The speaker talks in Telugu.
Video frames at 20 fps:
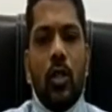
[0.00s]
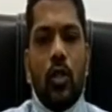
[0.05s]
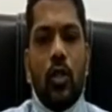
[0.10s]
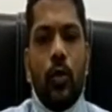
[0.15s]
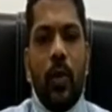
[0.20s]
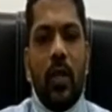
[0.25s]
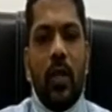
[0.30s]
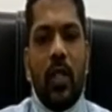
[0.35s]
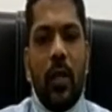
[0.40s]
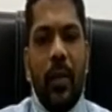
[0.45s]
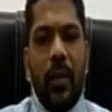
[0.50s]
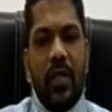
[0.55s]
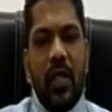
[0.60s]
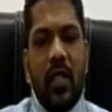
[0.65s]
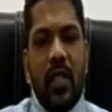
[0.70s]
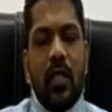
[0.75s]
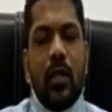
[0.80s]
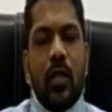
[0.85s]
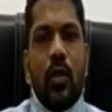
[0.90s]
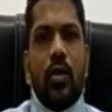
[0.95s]
సో మనకి
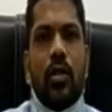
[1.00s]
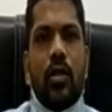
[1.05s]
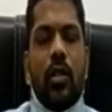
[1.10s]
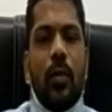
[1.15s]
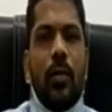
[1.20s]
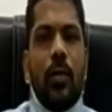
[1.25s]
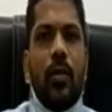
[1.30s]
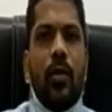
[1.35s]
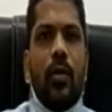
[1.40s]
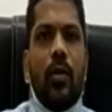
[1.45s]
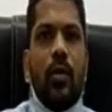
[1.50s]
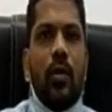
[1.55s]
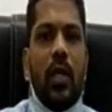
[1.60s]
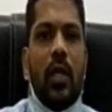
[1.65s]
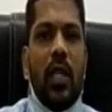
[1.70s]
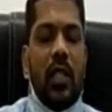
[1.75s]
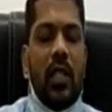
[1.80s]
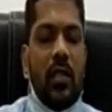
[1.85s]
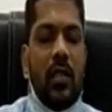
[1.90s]
ఎమర్జెన్సీకి వచ్చినప్పుడు ఆయన